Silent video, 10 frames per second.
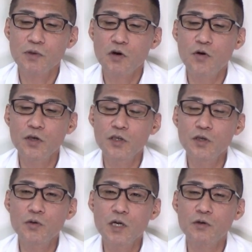こういう
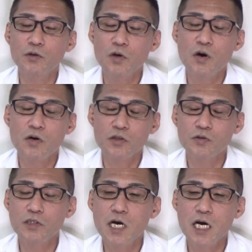ようなことを
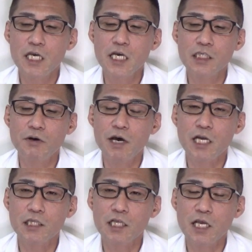徳川家康は
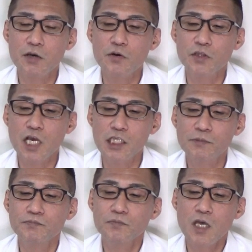やってたようで
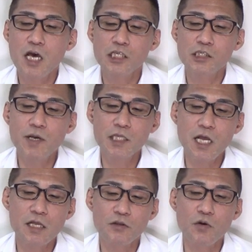す。えー、全
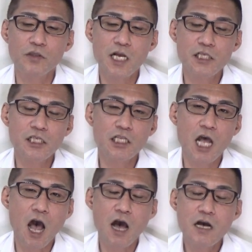て独断して
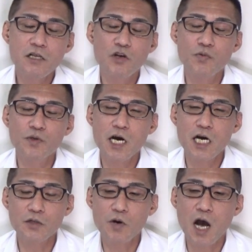た信
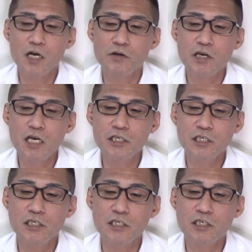長とか、あの、剣
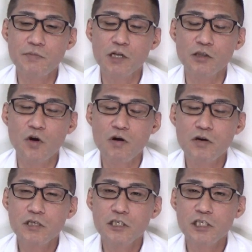士に比べると、
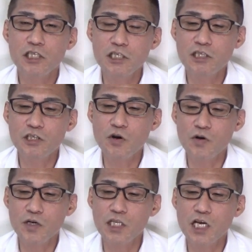慎
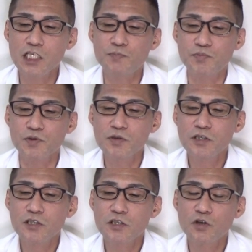重リーダーシップ。
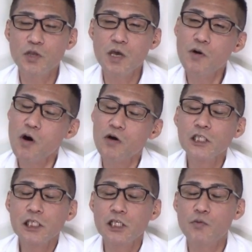とでも
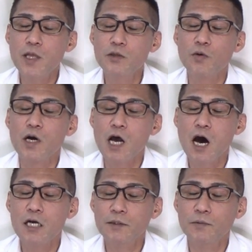呼べんのか
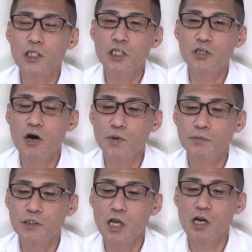な私は思い
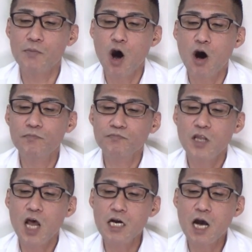ますけれども、
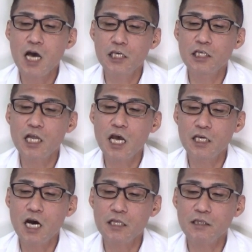何か言いた
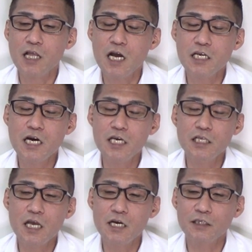いか、何が言
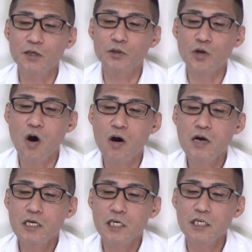いたいかっていうと、
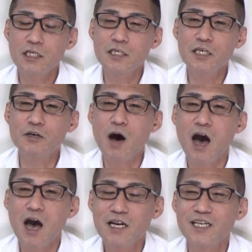キッシー
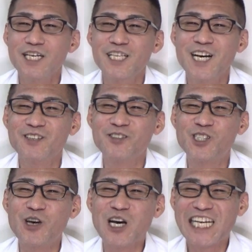はリーダーの
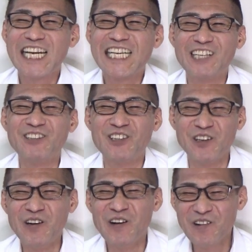器じゃないってこ
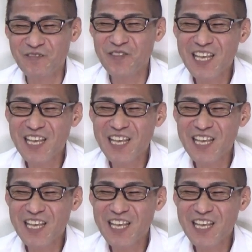と。